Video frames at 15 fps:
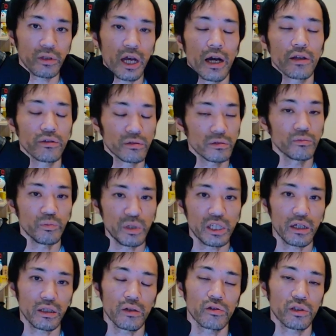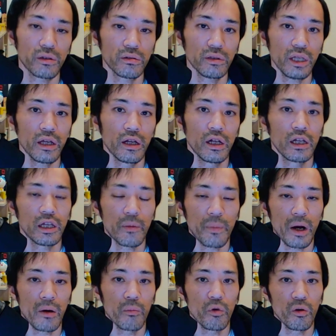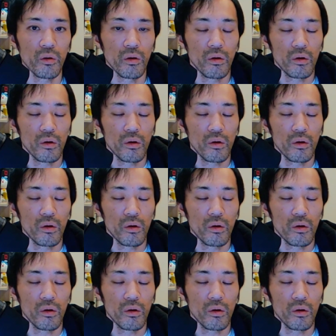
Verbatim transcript: ああいう見せ方をしてるんで、やっぱも